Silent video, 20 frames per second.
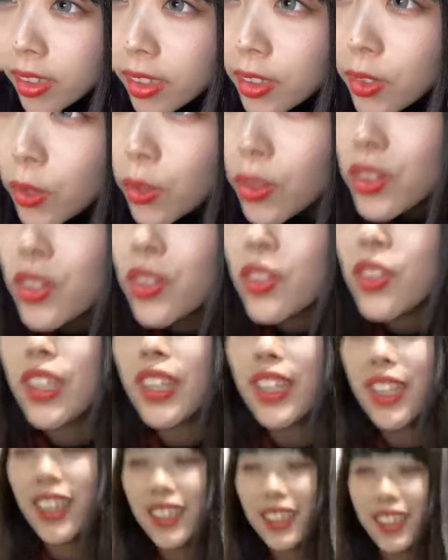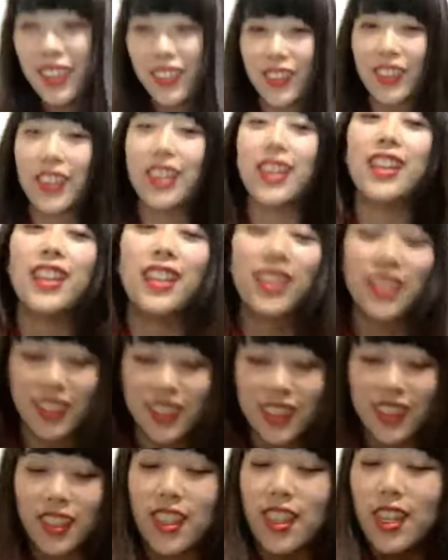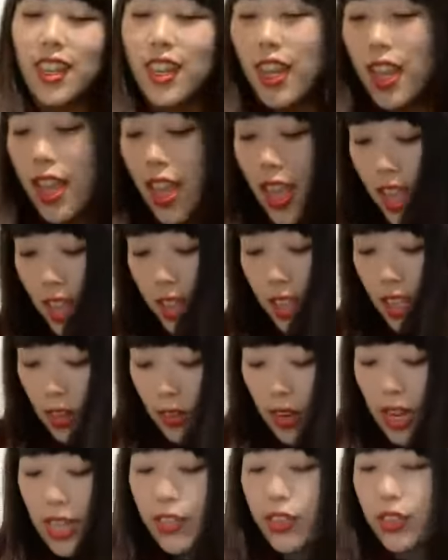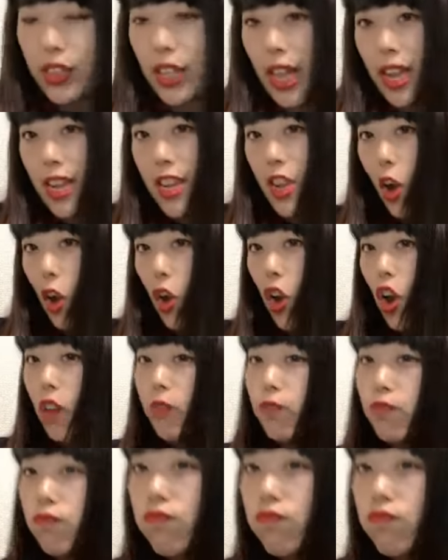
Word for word: 相当悩んでこれえー、可愛くないよ。